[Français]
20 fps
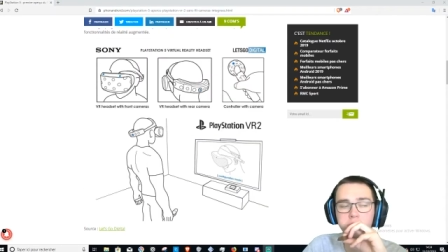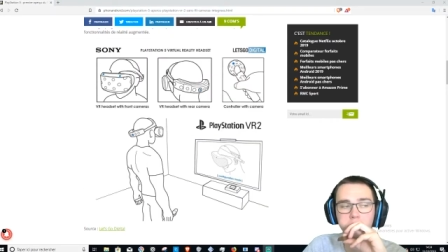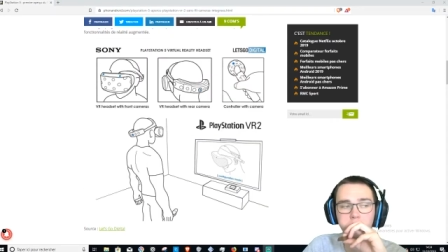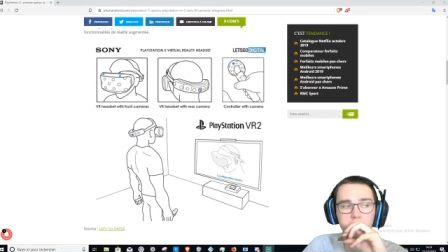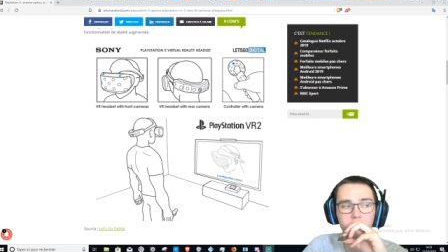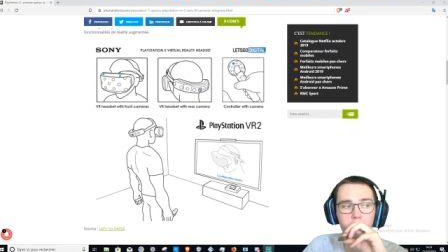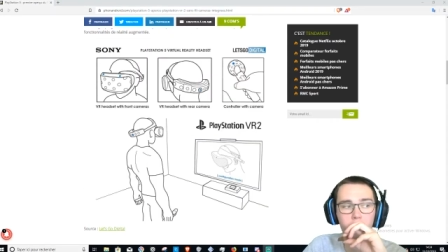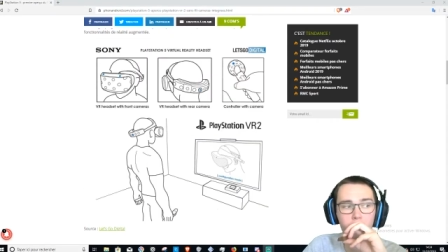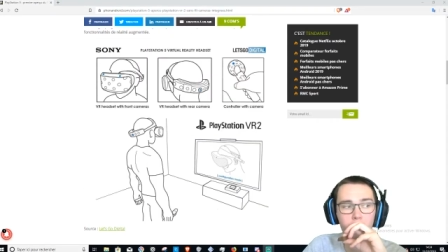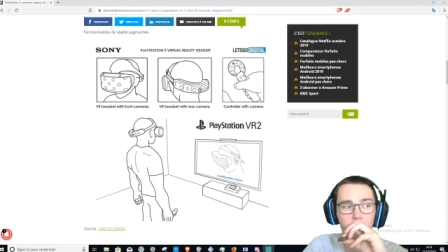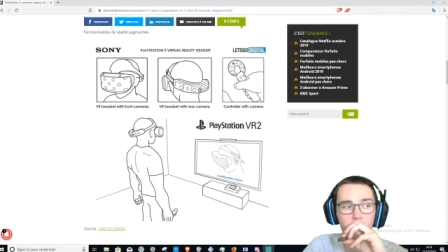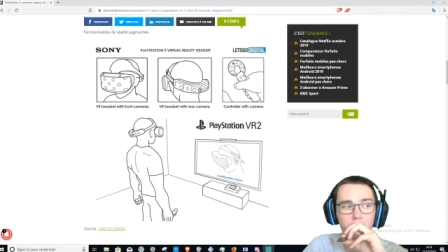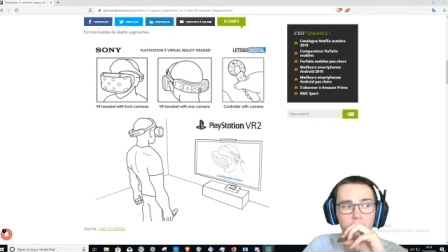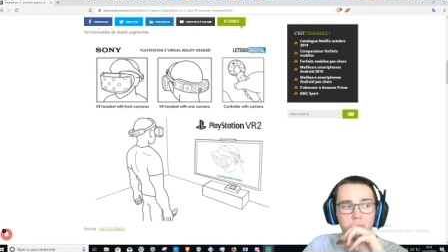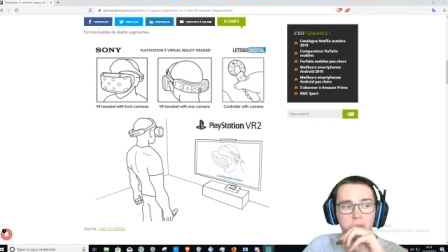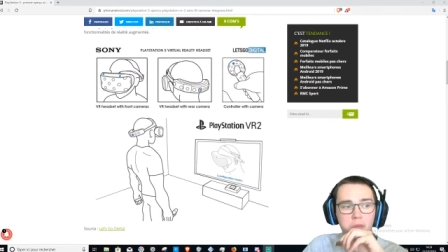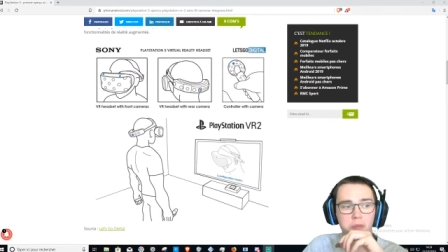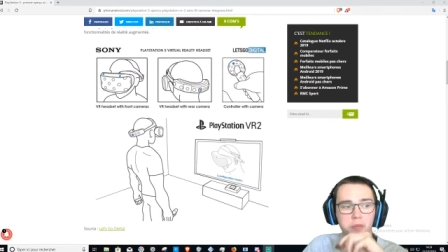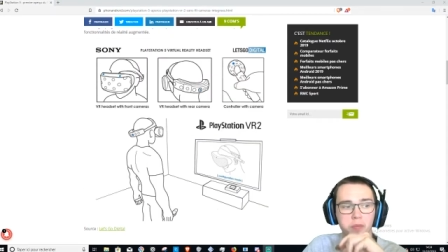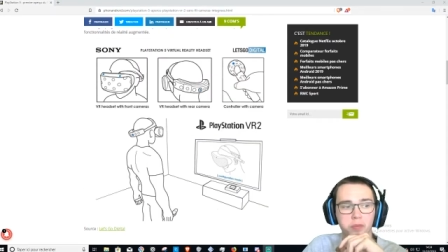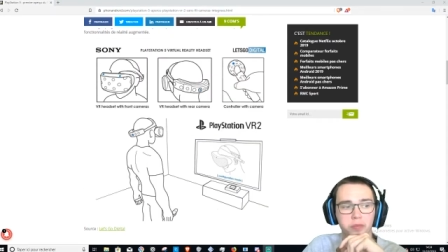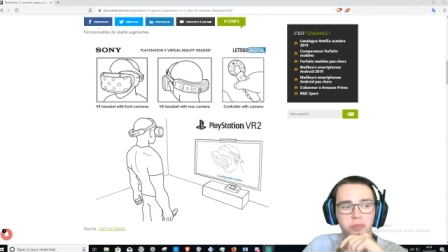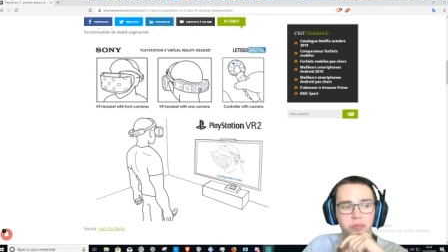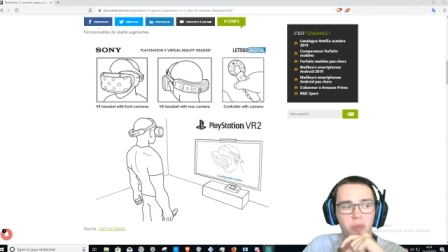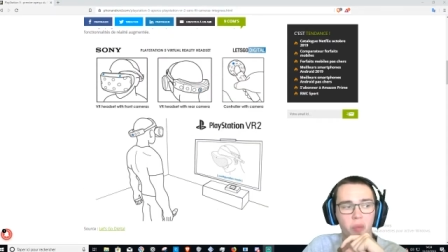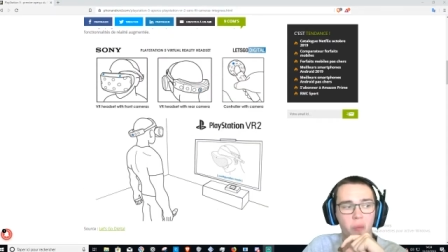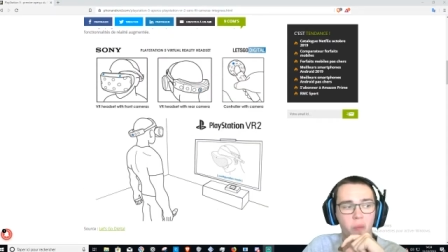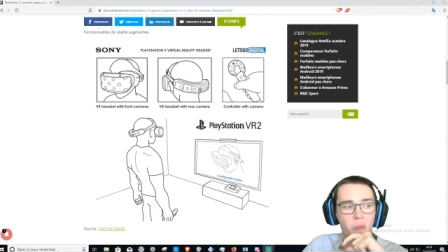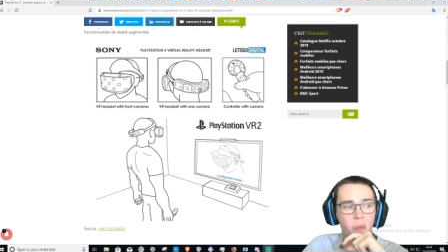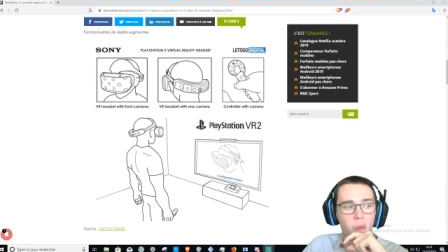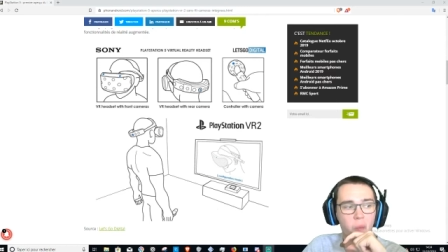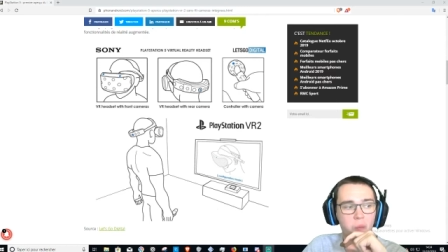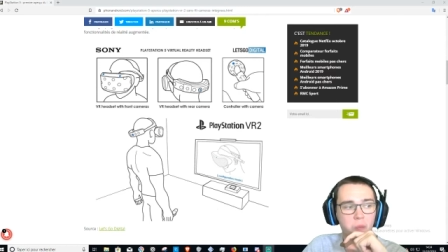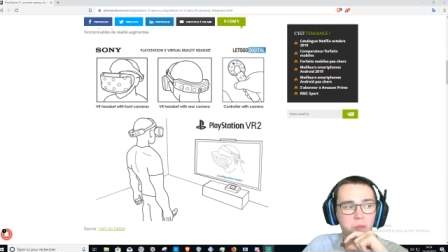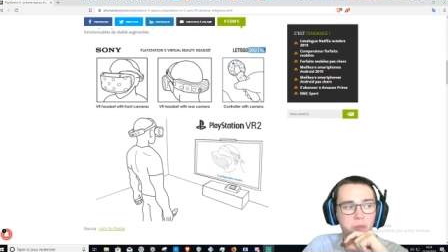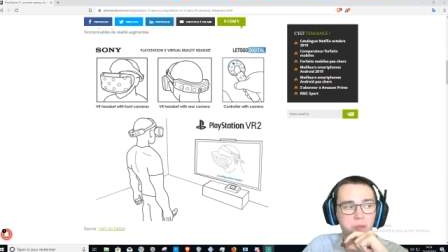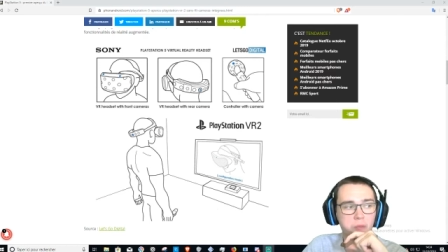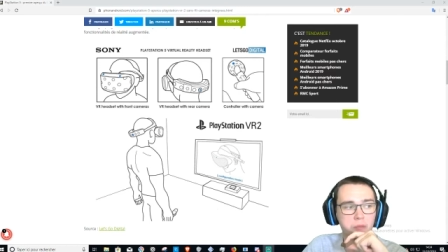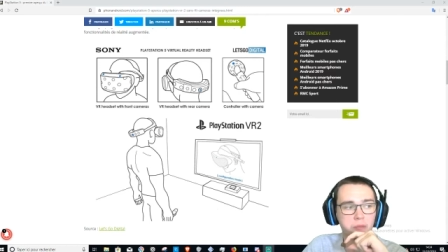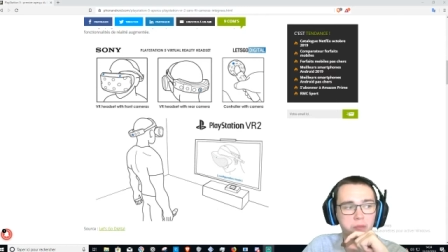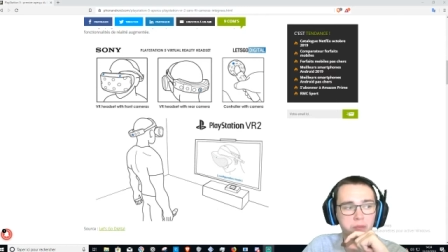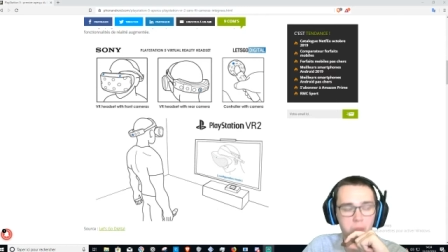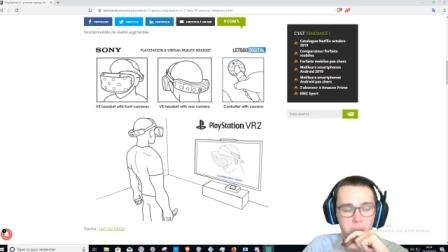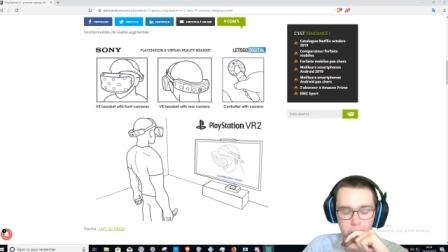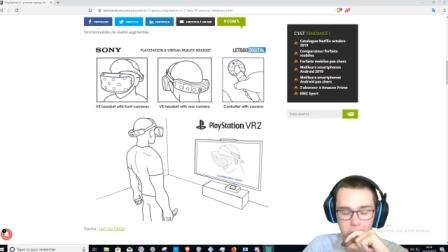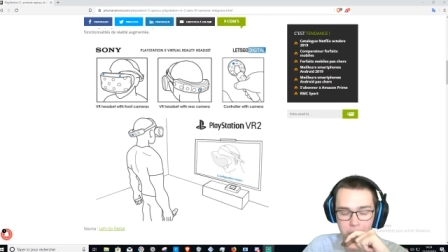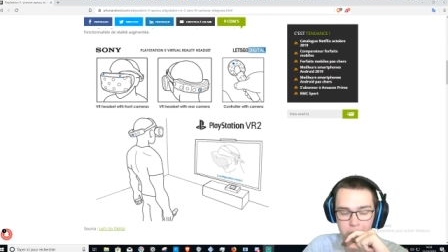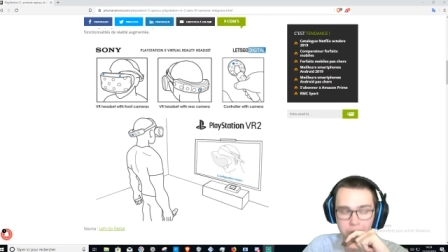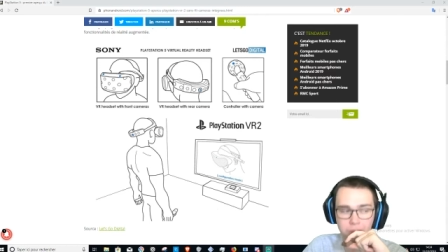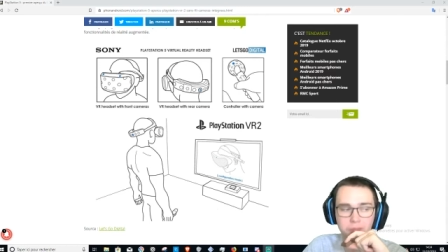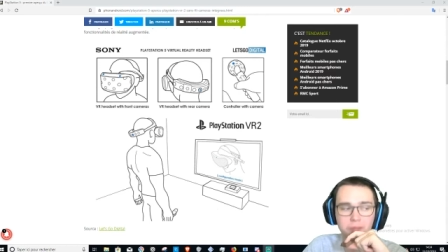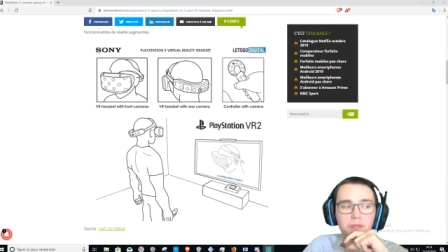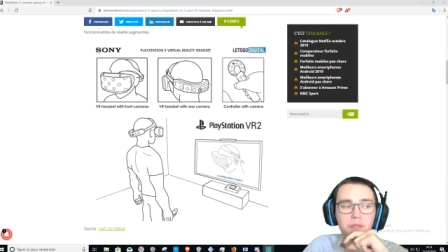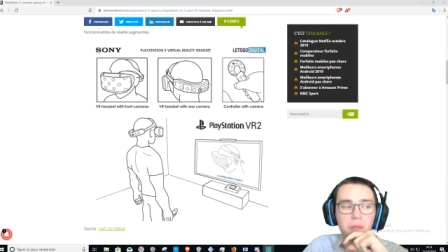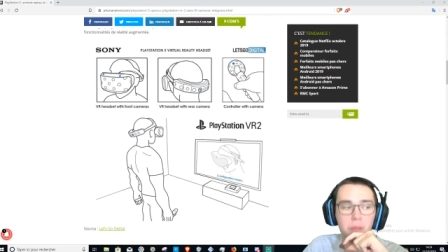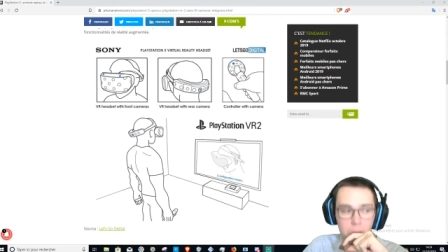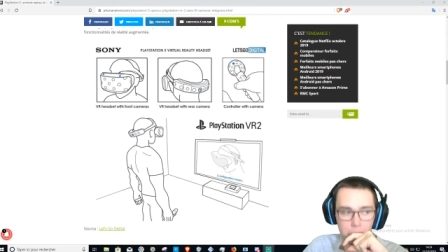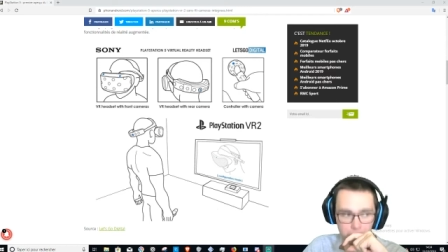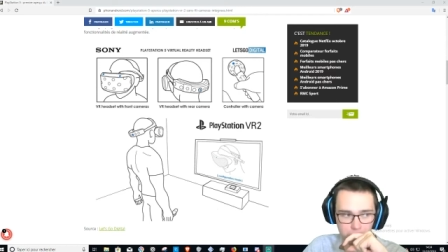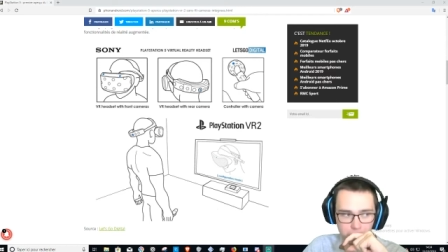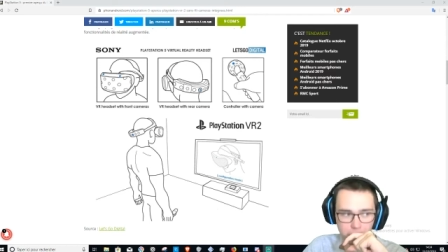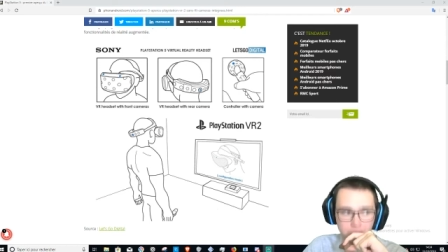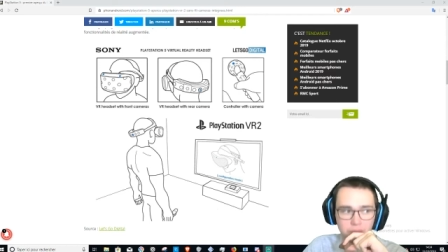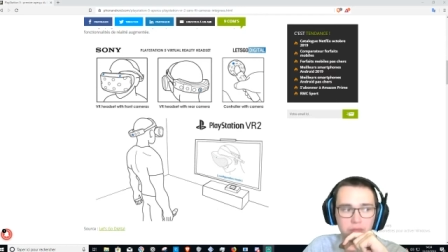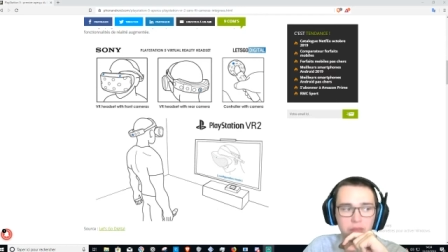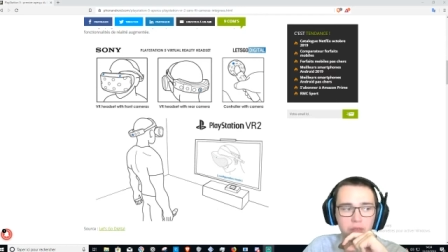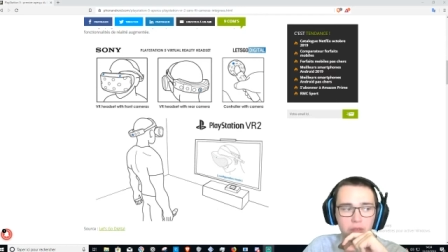ouvert la conception de la, du motion euh, sur euh, les consoles.